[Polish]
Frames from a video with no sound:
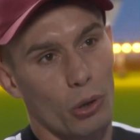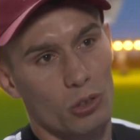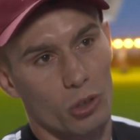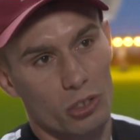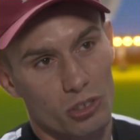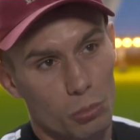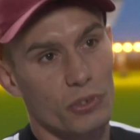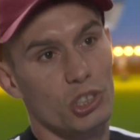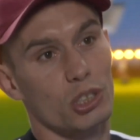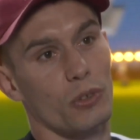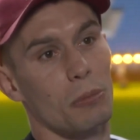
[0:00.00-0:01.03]
trzeba o ty,
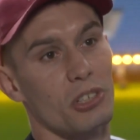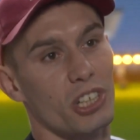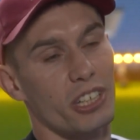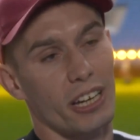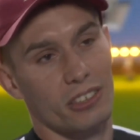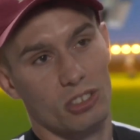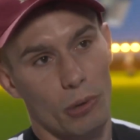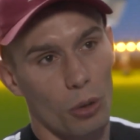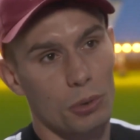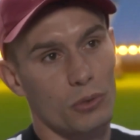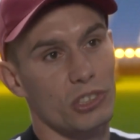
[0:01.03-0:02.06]
o, mówić o swoich
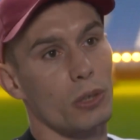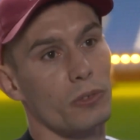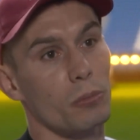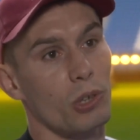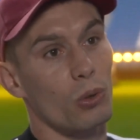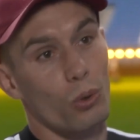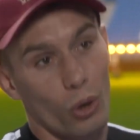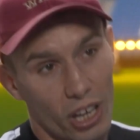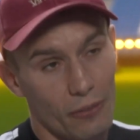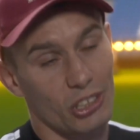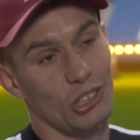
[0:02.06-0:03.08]
marzeniach, trzeba robić wszystko w tym
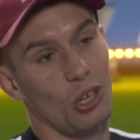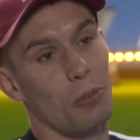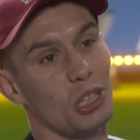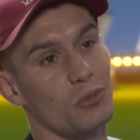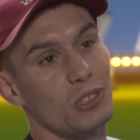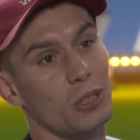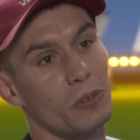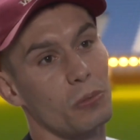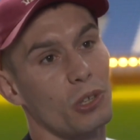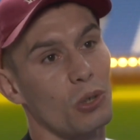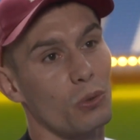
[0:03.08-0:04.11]
kierunku, a ja właśnie robię też
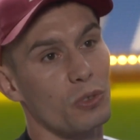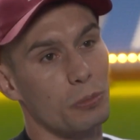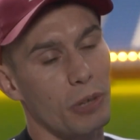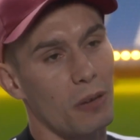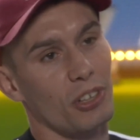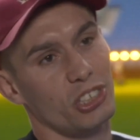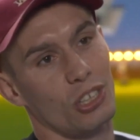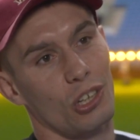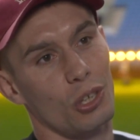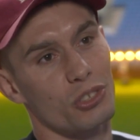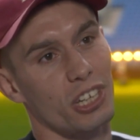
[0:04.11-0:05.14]
wszystko w tym kierunku, wspieram
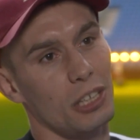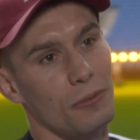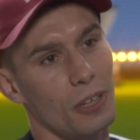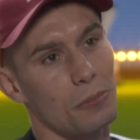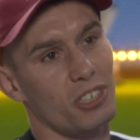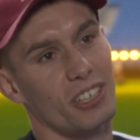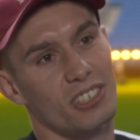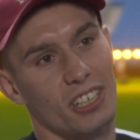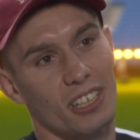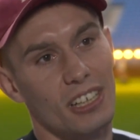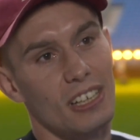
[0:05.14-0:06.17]
właśnie kolejorza i wiem,
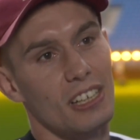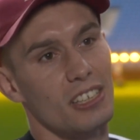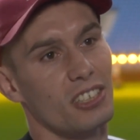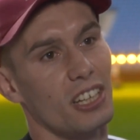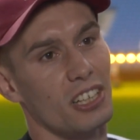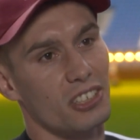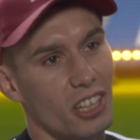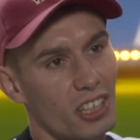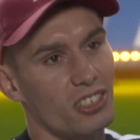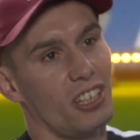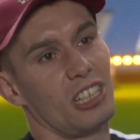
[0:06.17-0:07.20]
że, że,
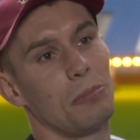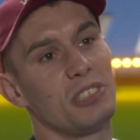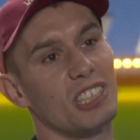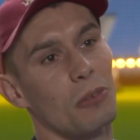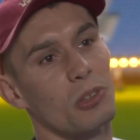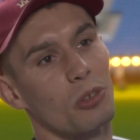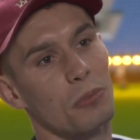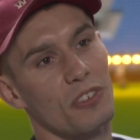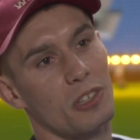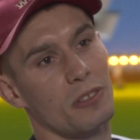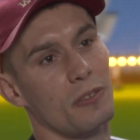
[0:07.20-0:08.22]
że, że, że kibice też
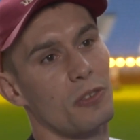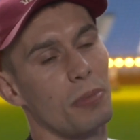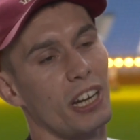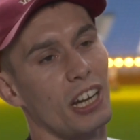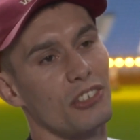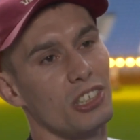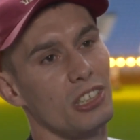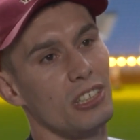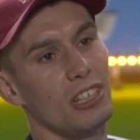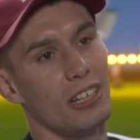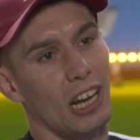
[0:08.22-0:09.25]
będą mnie
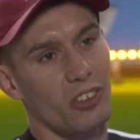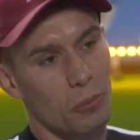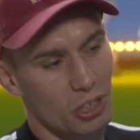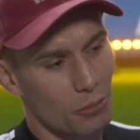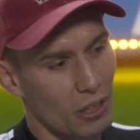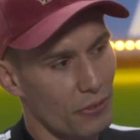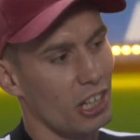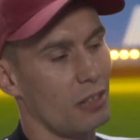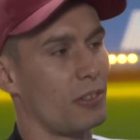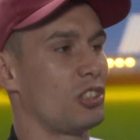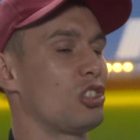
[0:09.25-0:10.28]
wspierać i razem będziemy
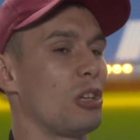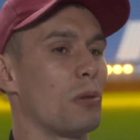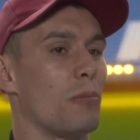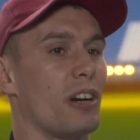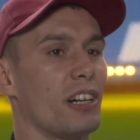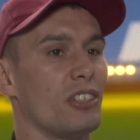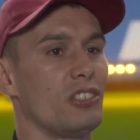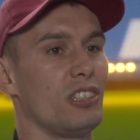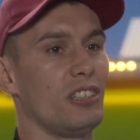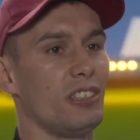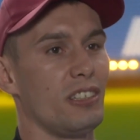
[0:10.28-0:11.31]
nawzajem właśnie sobie
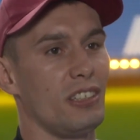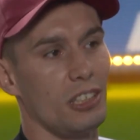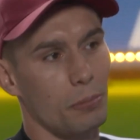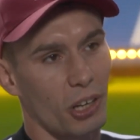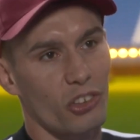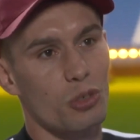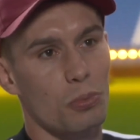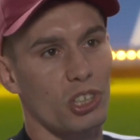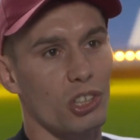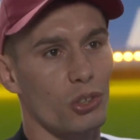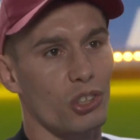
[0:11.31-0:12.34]
pomagać i, i, i
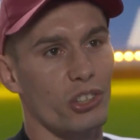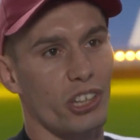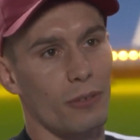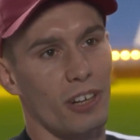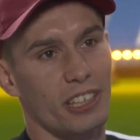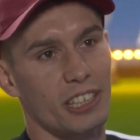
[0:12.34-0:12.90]
prędzej czy później dojdzie do